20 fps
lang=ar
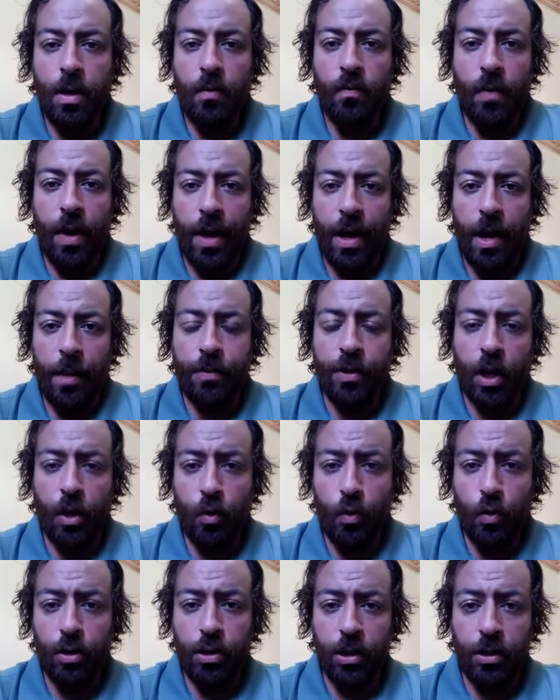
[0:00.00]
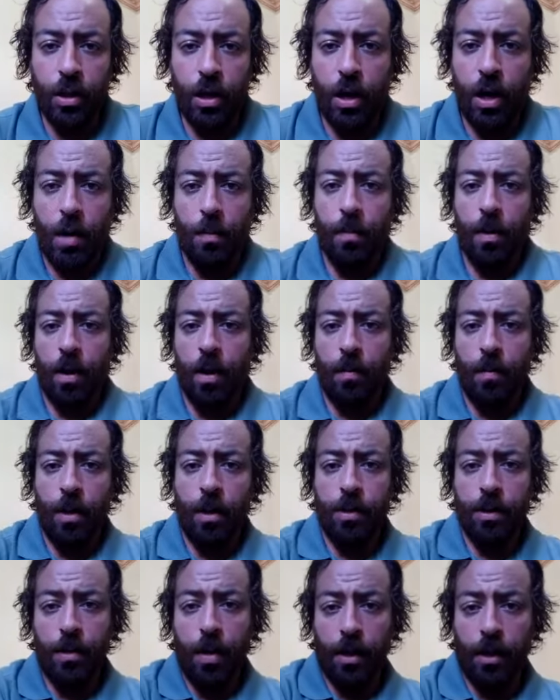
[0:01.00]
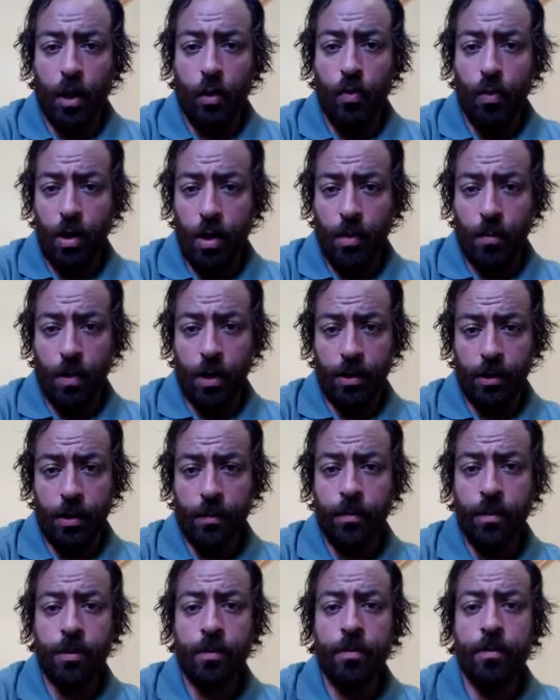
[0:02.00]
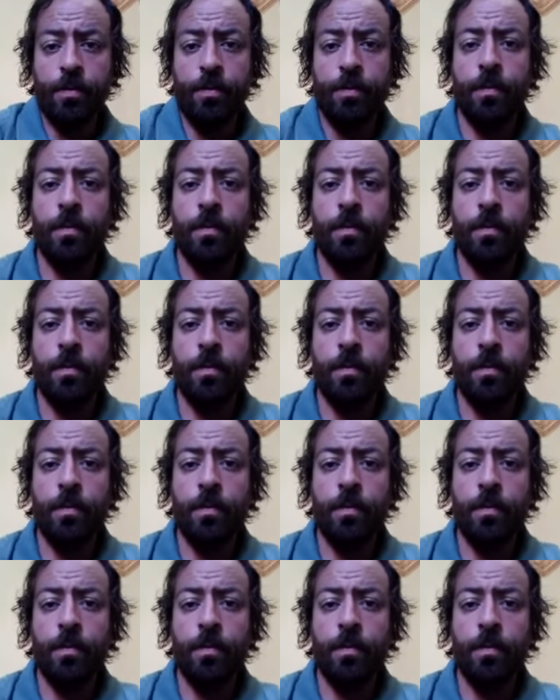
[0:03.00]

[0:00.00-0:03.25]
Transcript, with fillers: ينفع العب شاكوش عشان اكبر البايسبس اطول البايسبس